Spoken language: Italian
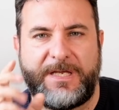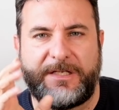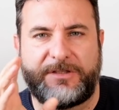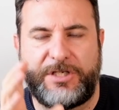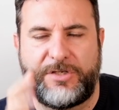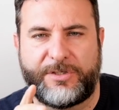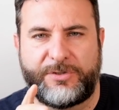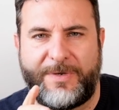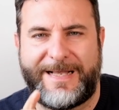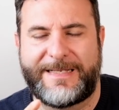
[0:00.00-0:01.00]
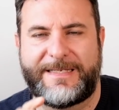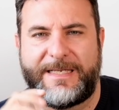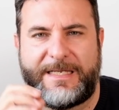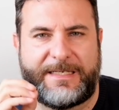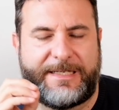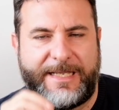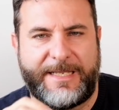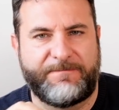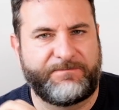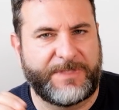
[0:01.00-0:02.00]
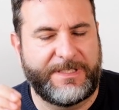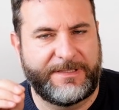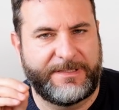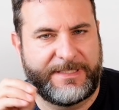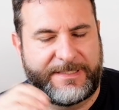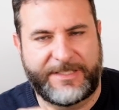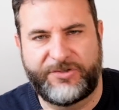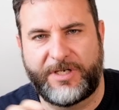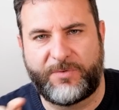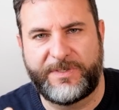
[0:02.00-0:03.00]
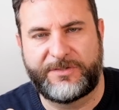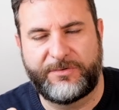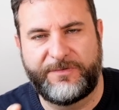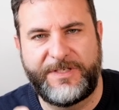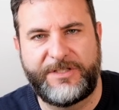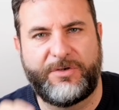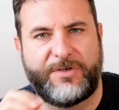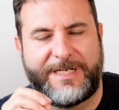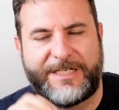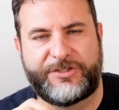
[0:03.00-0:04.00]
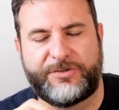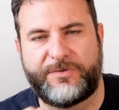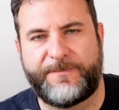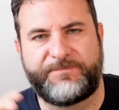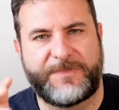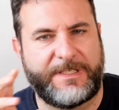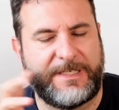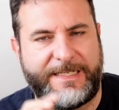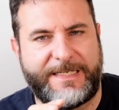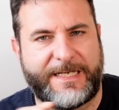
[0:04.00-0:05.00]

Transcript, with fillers: Ti ricordo anche che in descrizione a questo video lascio i link